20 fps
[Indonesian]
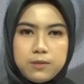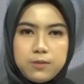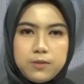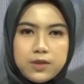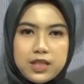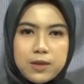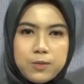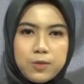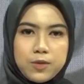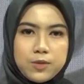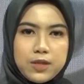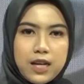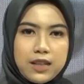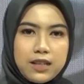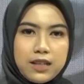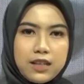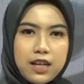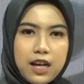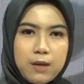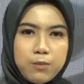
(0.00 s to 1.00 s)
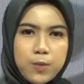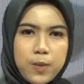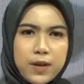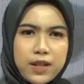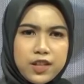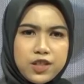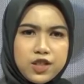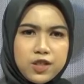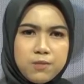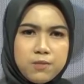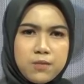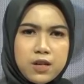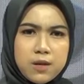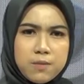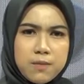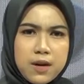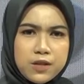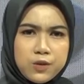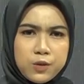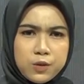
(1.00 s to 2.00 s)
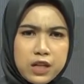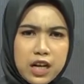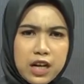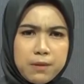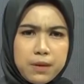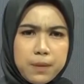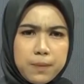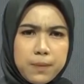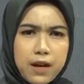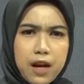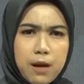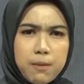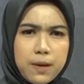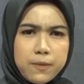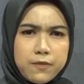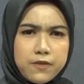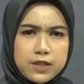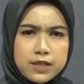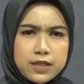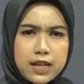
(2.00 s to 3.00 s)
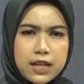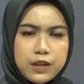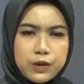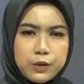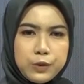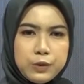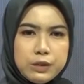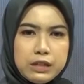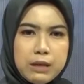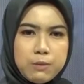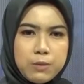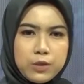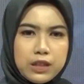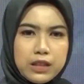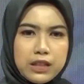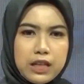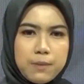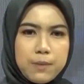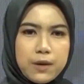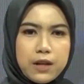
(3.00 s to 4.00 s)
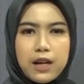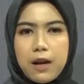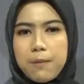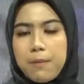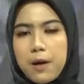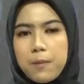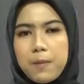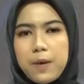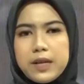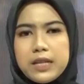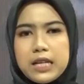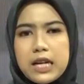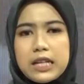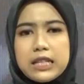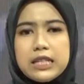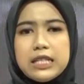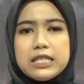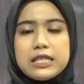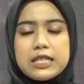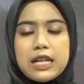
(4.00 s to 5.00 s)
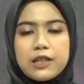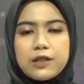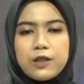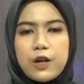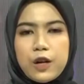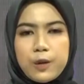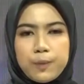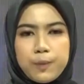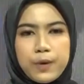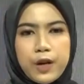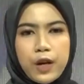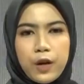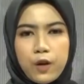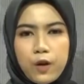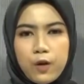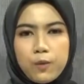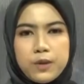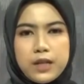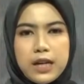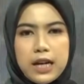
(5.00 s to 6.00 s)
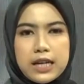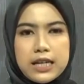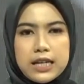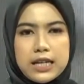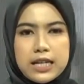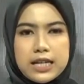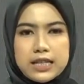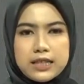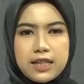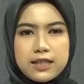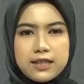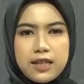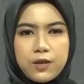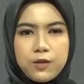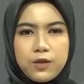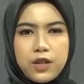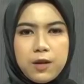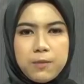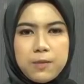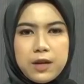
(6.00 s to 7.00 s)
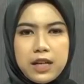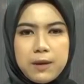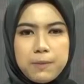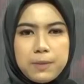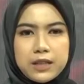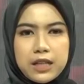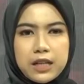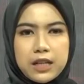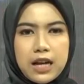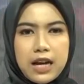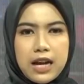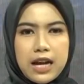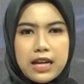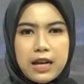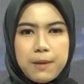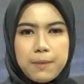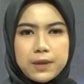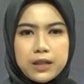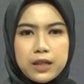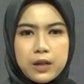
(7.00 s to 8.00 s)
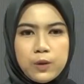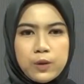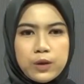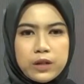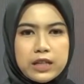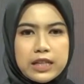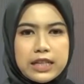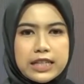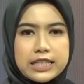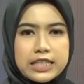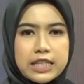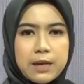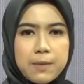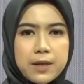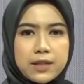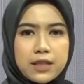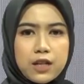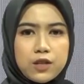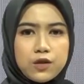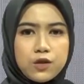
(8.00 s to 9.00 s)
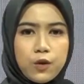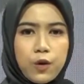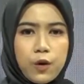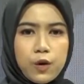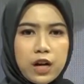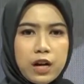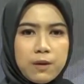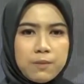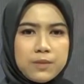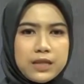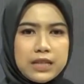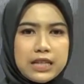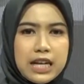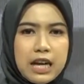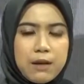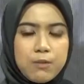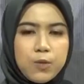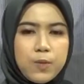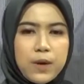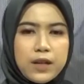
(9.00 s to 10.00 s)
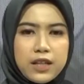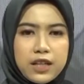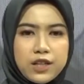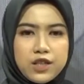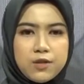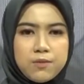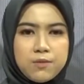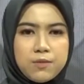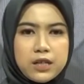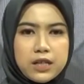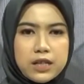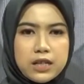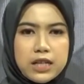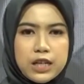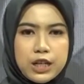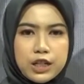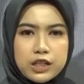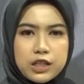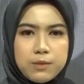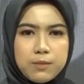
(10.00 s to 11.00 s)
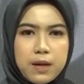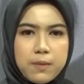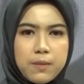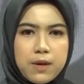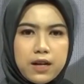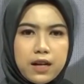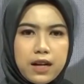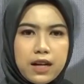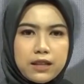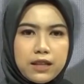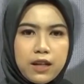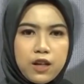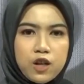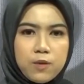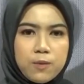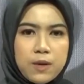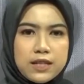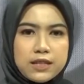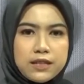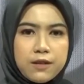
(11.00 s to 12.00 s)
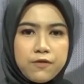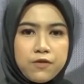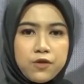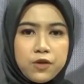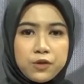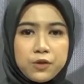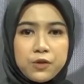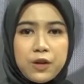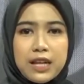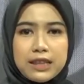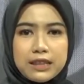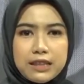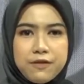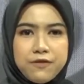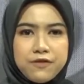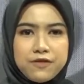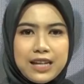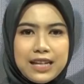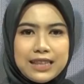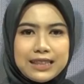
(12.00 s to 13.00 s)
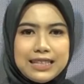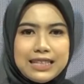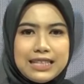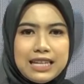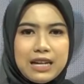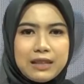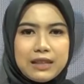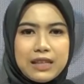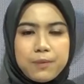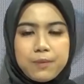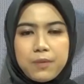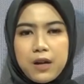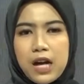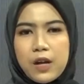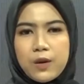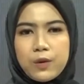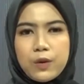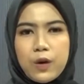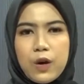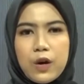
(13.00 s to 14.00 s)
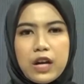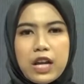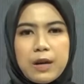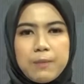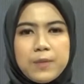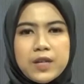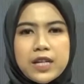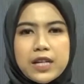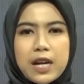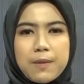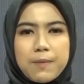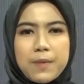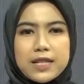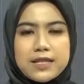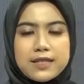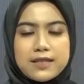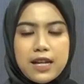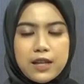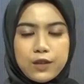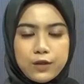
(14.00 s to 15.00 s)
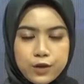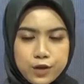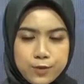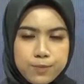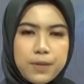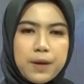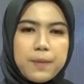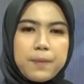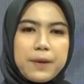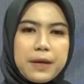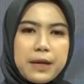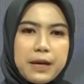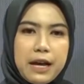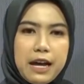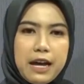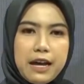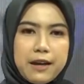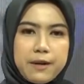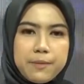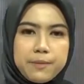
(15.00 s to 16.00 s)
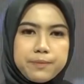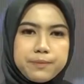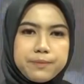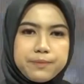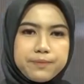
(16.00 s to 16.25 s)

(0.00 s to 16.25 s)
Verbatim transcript: Meskipun saat ini Kabupaten Jember masuk dalam PPKM level 1, namun tidak berdampak banyak di sektor perekonomian. Salah satunya bagi peternak ayam petelur di Kecamatan Sukorambi, Kabupaten Jember, sebab harga telur masih fluktuatif dan tidak terpengaruh oleh penerapan status PPKM.